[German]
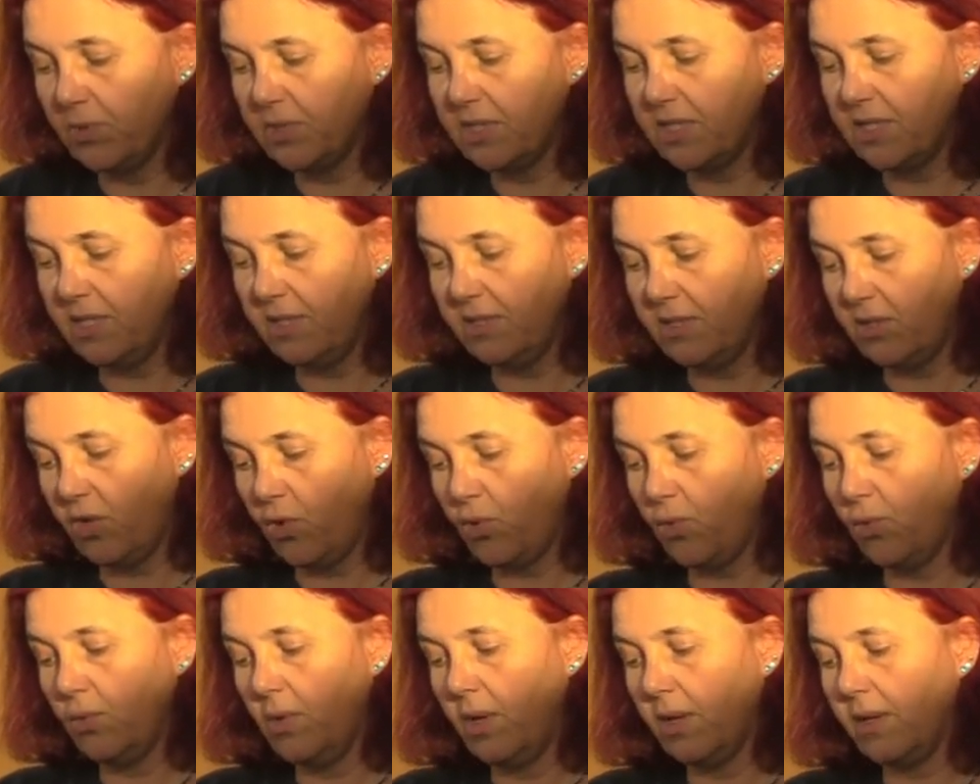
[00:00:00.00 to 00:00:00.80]
Prozent
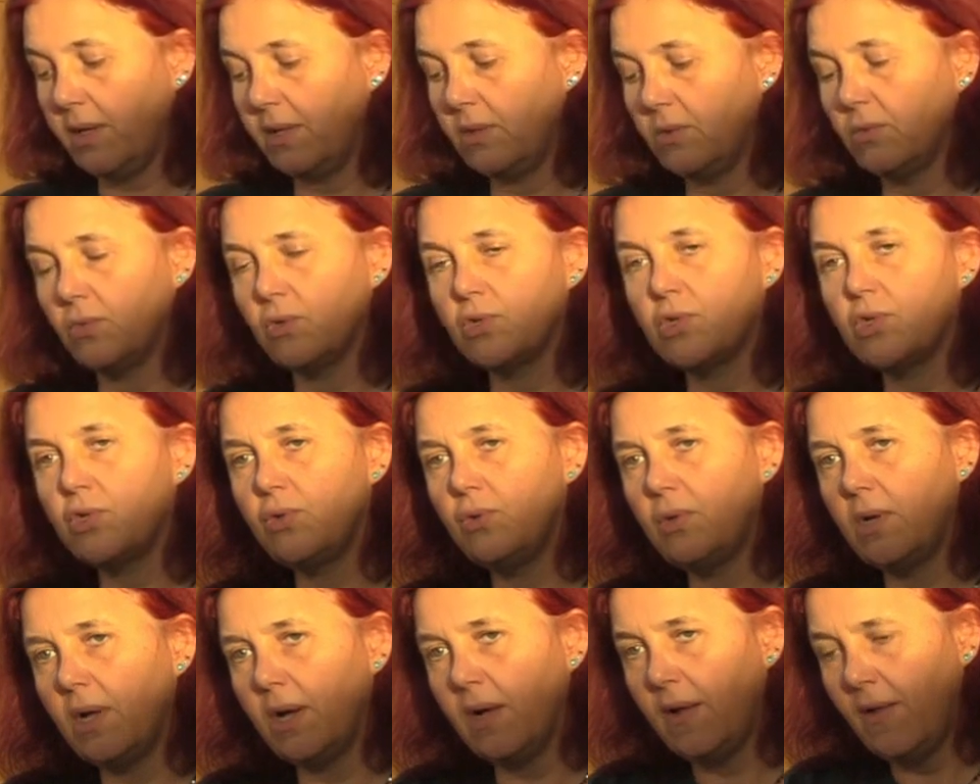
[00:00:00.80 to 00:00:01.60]
der Schülerinnen und
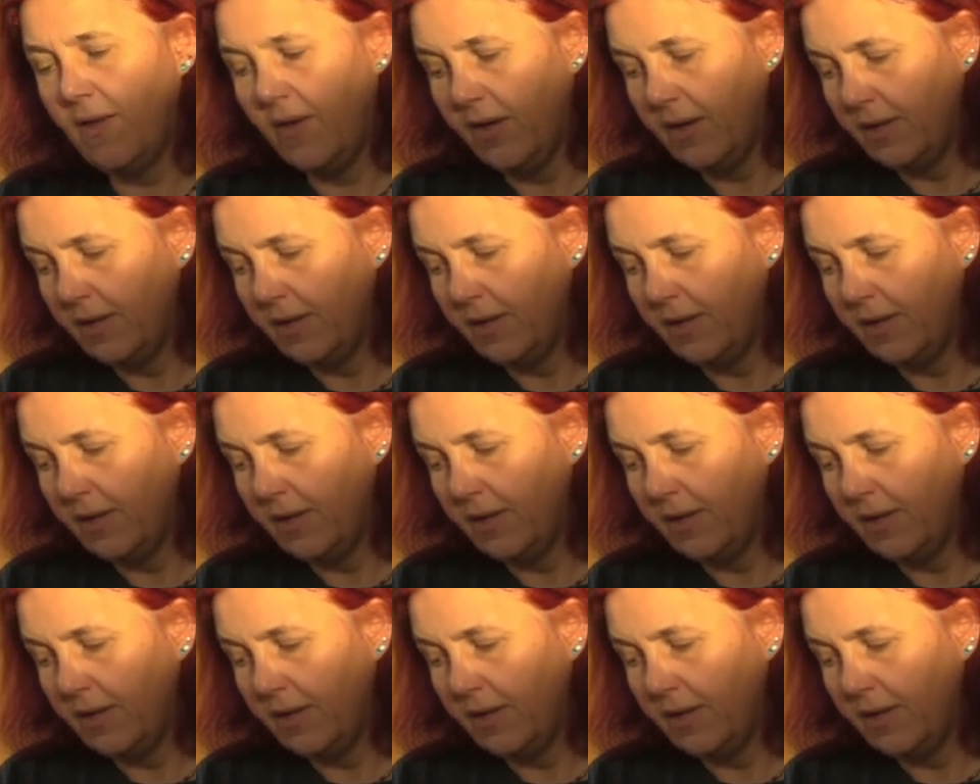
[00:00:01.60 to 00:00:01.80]
Schüler